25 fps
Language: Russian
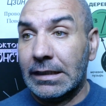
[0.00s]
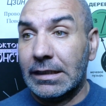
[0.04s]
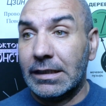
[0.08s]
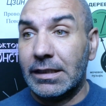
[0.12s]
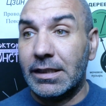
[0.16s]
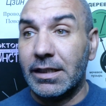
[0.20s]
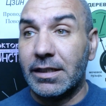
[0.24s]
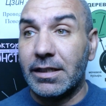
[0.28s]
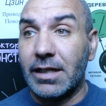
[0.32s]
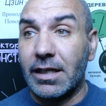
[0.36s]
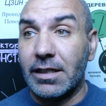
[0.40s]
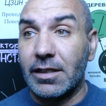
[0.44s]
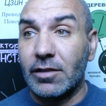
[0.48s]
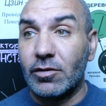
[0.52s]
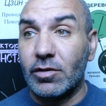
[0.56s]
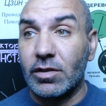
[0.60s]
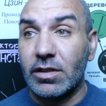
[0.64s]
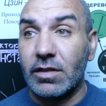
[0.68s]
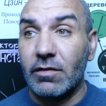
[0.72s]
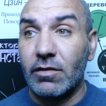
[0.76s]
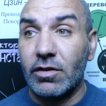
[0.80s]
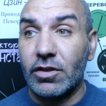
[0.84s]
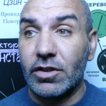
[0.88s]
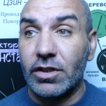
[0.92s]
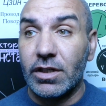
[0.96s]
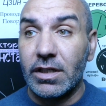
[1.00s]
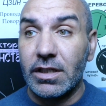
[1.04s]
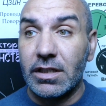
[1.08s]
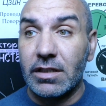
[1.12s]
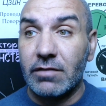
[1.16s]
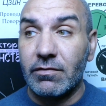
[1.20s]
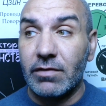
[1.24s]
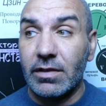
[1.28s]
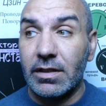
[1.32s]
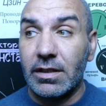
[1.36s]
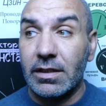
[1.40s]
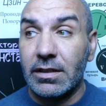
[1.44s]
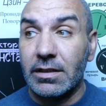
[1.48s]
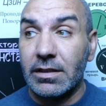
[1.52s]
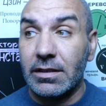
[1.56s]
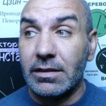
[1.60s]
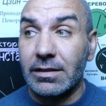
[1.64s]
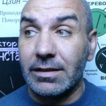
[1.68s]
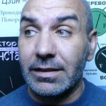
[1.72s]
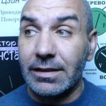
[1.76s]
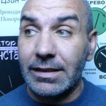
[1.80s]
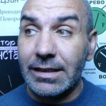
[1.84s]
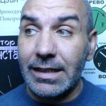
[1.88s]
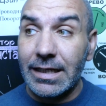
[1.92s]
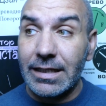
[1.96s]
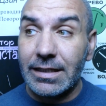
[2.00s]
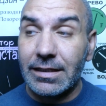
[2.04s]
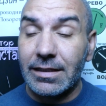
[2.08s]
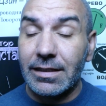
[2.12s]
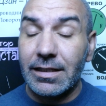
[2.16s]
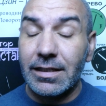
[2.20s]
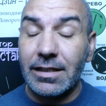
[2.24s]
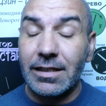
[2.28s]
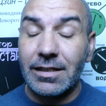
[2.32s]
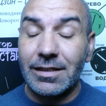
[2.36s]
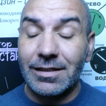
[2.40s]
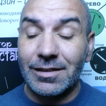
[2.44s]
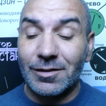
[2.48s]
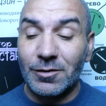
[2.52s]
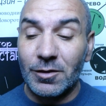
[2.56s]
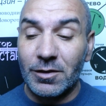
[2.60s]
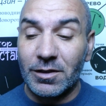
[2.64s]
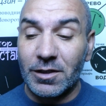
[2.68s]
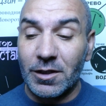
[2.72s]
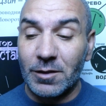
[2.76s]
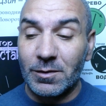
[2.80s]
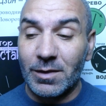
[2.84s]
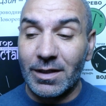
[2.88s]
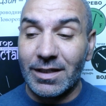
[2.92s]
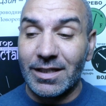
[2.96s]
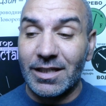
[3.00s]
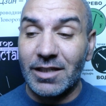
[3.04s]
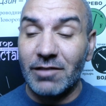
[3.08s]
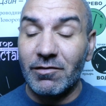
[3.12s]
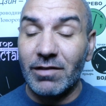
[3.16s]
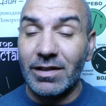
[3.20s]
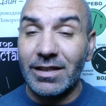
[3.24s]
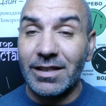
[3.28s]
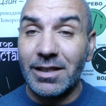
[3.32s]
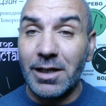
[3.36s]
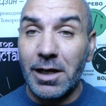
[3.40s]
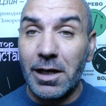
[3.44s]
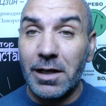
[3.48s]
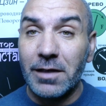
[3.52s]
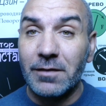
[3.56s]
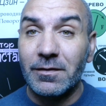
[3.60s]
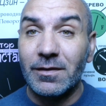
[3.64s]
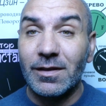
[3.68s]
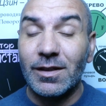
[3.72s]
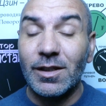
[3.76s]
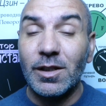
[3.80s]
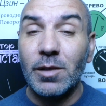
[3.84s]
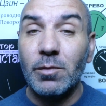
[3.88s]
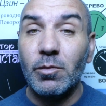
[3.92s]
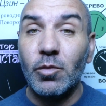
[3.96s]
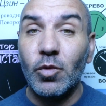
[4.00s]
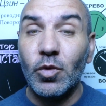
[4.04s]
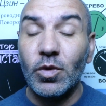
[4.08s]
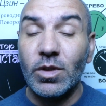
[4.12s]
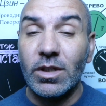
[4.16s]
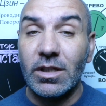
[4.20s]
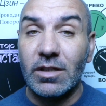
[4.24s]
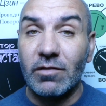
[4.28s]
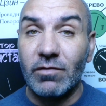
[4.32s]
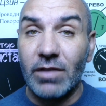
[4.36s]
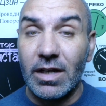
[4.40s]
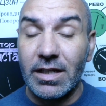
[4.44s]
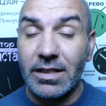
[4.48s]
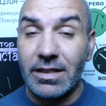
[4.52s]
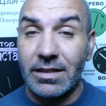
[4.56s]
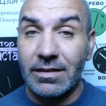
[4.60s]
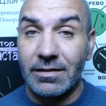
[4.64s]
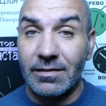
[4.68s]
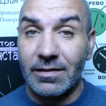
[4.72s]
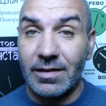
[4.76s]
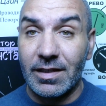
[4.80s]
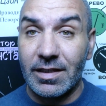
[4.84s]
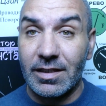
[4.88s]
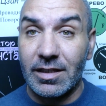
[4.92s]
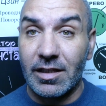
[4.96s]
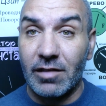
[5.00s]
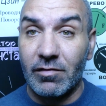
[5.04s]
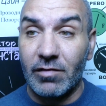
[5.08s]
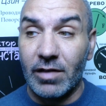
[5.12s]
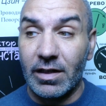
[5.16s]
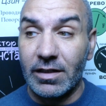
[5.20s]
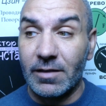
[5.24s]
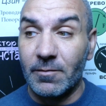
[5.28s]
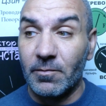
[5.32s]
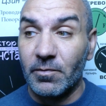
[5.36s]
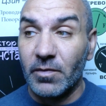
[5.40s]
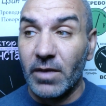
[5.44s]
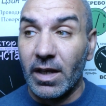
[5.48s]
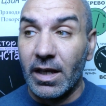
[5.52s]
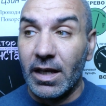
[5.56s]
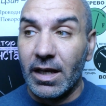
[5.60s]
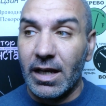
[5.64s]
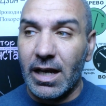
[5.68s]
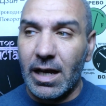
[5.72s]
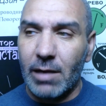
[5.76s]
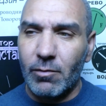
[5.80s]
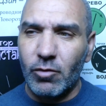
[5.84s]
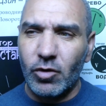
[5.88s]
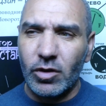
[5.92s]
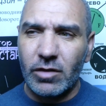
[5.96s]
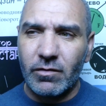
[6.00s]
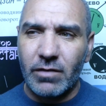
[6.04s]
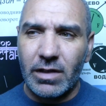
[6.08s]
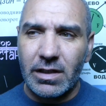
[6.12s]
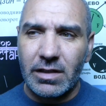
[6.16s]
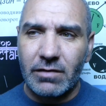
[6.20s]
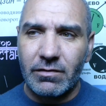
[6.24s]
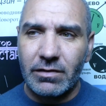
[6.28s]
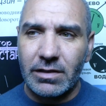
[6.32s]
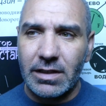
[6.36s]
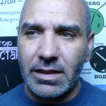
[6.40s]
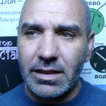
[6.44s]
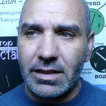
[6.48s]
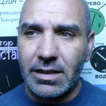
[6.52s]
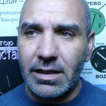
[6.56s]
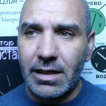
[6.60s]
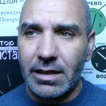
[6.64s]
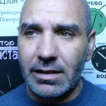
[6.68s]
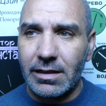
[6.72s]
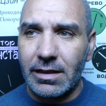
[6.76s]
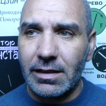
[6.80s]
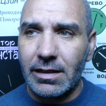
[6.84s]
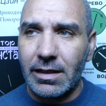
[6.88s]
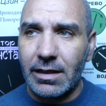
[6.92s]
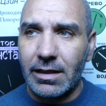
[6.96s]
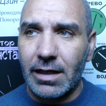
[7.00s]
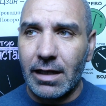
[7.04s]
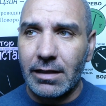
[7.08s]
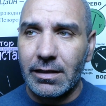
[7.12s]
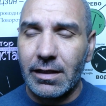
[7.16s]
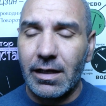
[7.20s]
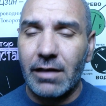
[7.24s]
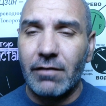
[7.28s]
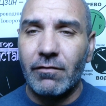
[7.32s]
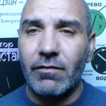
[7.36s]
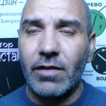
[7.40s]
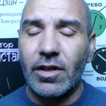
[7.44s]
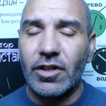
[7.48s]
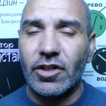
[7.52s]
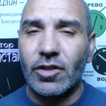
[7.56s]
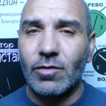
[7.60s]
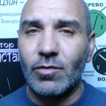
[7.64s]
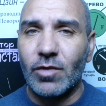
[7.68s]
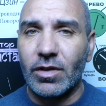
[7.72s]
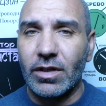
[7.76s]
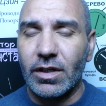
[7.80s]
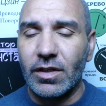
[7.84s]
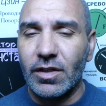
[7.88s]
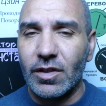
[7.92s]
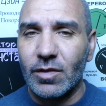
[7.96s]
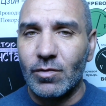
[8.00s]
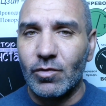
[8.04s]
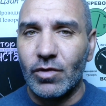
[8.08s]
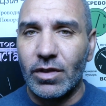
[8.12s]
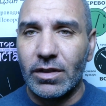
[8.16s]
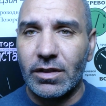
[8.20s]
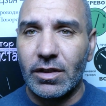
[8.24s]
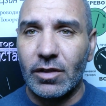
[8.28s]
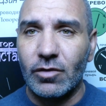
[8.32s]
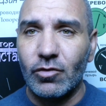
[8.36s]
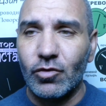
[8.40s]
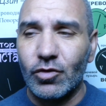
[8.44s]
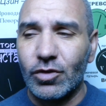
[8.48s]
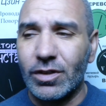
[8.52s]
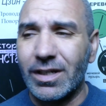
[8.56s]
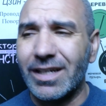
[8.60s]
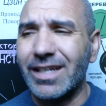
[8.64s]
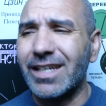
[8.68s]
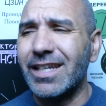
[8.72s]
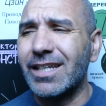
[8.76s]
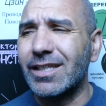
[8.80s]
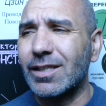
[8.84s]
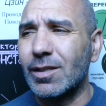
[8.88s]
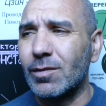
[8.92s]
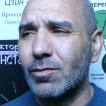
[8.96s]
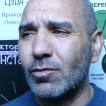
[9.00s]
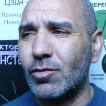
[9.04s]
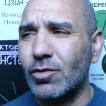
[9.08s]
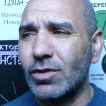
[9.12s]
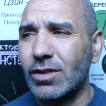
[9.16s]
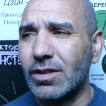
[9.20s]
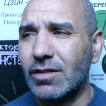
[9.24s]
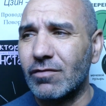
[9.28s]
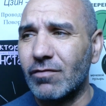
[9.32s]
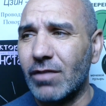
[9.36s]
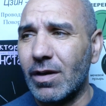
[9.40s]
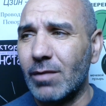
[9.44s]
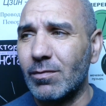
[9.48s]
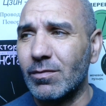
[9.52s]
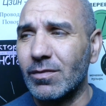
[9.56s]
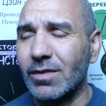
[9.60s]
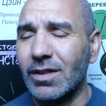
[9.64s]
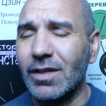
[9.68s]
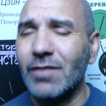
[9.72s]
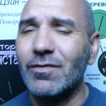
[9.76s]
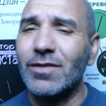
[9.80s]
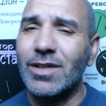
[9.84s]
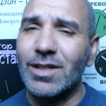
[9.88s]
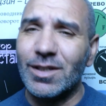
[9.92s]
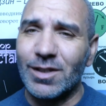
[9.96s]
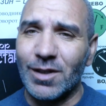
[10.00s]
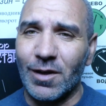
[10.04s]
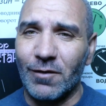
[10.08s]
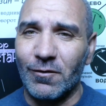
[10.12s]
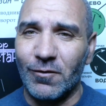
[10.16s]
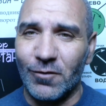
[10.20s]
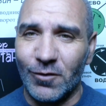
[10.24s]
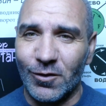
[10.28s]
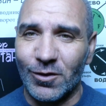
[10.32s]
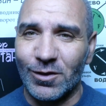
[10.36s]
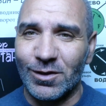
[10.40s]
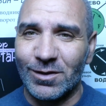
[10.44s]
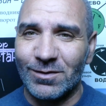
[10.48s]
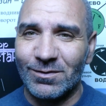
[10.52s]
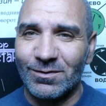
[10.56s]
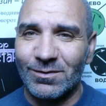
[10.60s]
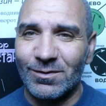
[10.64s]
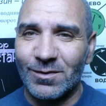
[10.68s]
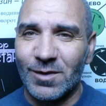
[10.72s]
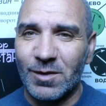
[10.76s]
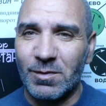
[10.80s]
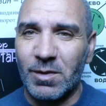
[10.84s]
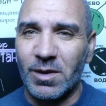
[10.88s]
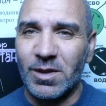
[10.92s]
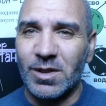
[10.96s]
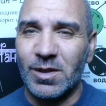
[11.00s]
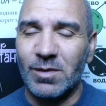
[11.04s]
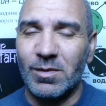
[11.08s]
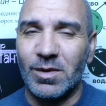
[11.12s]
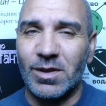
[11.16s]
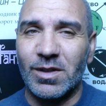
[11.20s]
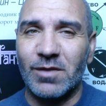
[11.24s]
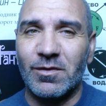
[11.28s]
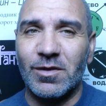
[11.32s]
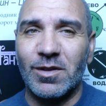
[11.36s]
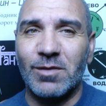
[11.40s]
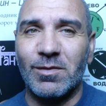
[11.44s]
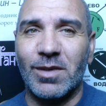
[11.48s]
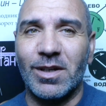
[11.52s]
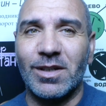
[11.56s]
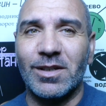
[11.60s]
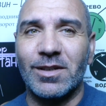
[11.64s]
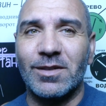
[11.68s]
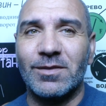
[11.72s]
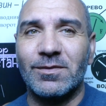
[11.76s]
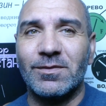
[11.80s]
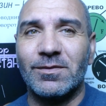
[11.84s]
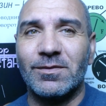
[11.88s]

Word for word: дыхание до совершенства, есть, да, то есть, скажем так, зевота не будет вас доставать, а будет вас настигать тогда, когда вашему организму это нужно, и это будет вам не в дискомфорт. Спасибо за внимание.